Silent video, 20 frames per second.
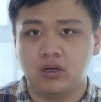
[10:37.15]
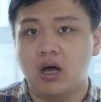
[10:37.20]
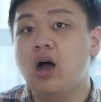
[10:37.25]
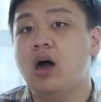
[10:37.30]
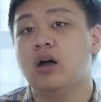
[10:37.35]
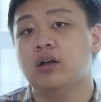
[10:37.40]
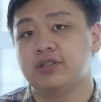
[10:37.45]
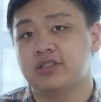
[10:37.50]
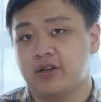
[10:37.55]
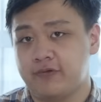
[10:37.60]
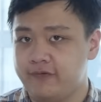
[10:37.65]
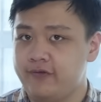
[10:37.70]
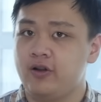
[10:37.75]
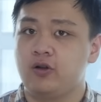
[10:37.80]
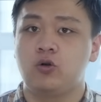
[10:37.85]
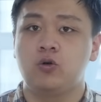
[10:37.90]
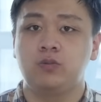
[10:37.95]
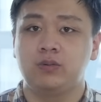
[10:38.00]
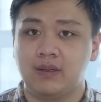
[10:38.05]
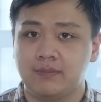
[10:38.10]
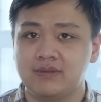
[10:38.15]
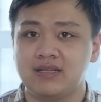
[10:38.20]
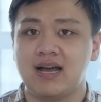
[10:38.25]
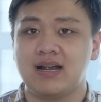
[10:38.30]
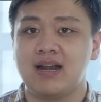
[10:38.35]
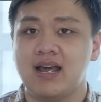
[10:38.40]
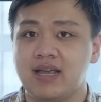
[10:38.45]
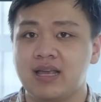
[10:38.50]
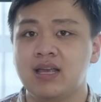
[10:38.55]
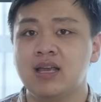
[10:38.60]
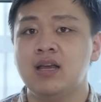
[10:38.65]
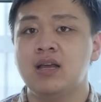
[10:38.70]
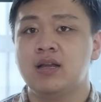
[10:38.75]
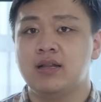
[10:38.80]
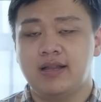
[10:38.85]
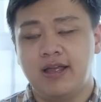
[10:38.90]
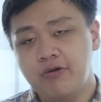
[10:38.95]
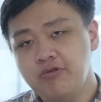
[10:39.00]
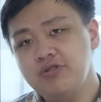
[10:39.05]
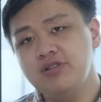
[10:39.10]
ở trong phân khúc tầm giá này
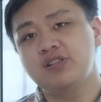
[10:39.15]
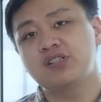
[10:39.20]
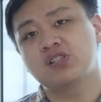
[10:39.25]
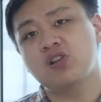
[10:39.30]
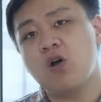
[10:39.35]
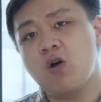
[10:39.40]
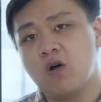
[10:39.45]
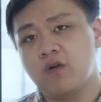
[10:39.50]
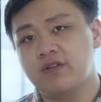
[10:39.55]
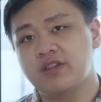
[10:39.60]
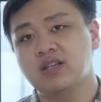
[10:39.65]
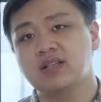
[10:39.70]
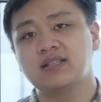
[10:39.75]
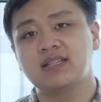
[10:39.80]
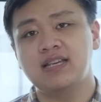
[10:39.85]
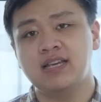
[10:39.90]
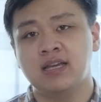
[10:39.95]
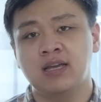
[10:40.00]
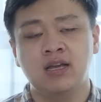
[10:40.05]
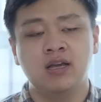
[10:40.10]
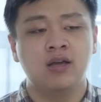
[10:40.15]
nếu như so với những gì